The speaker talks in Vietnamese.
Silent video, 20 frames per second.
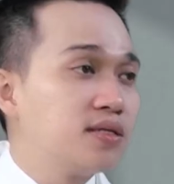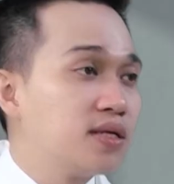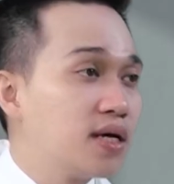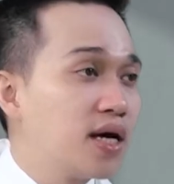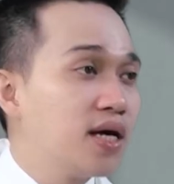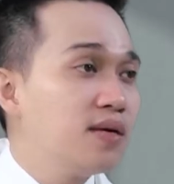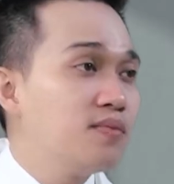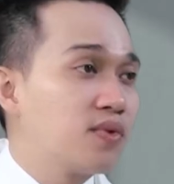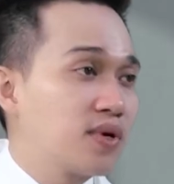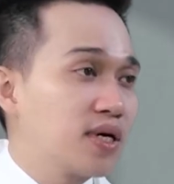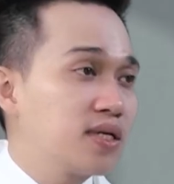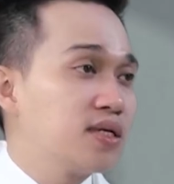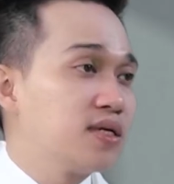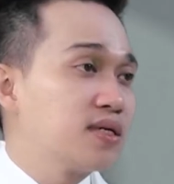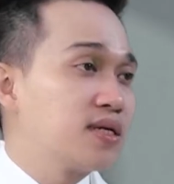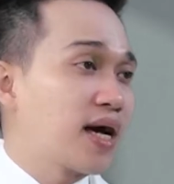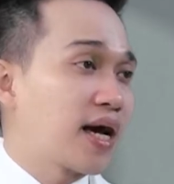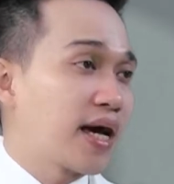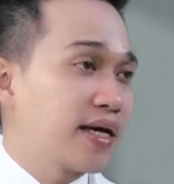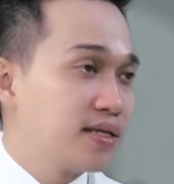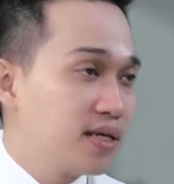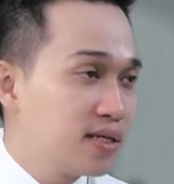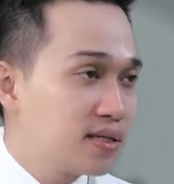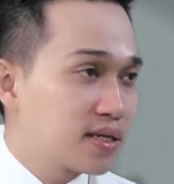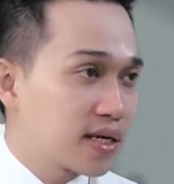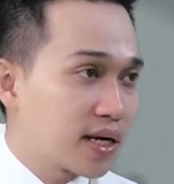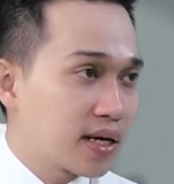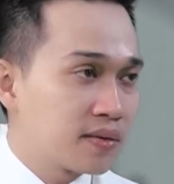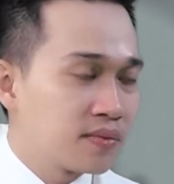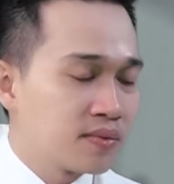tế một cách hiện đại nhất
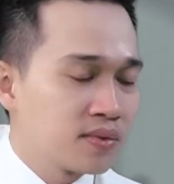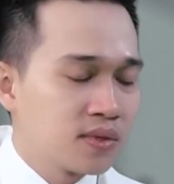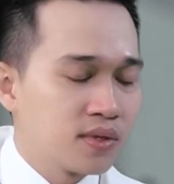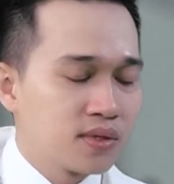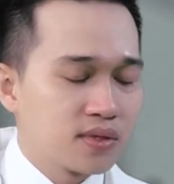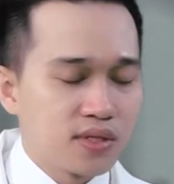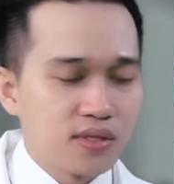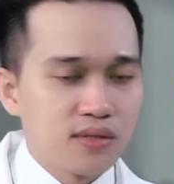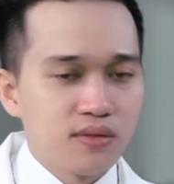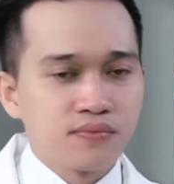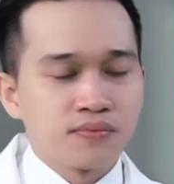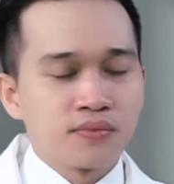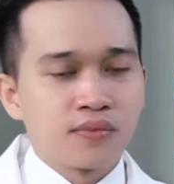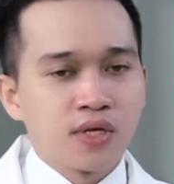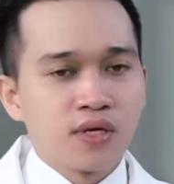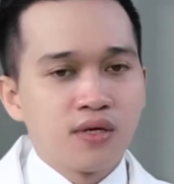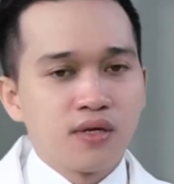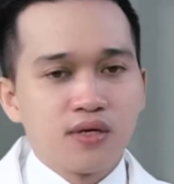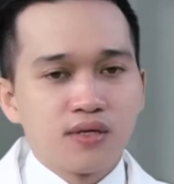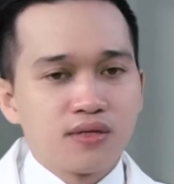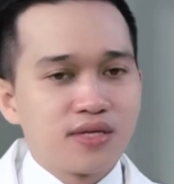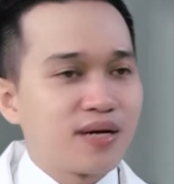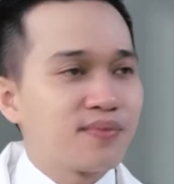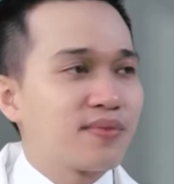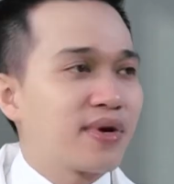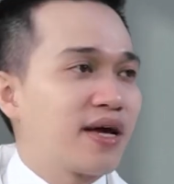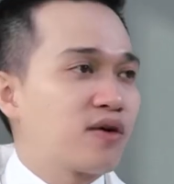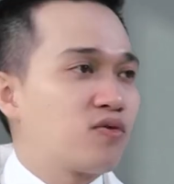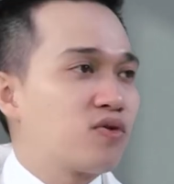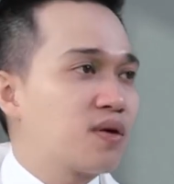ha thì cha
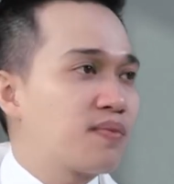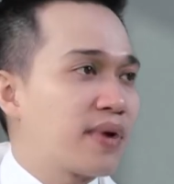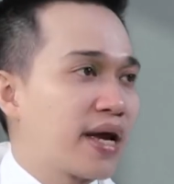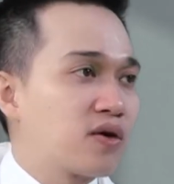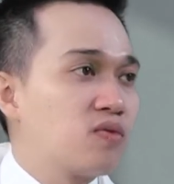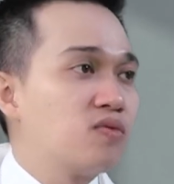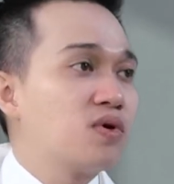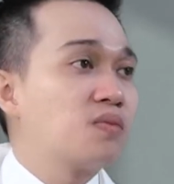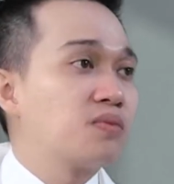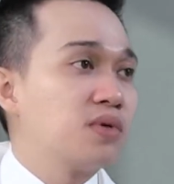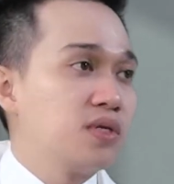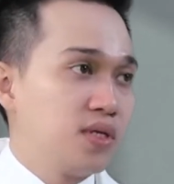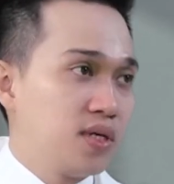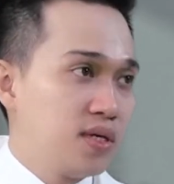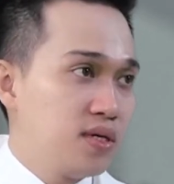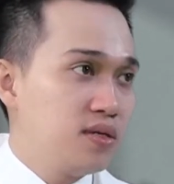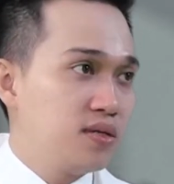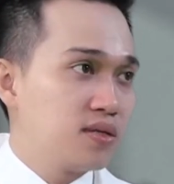mẹ của các bạn cũng không để ý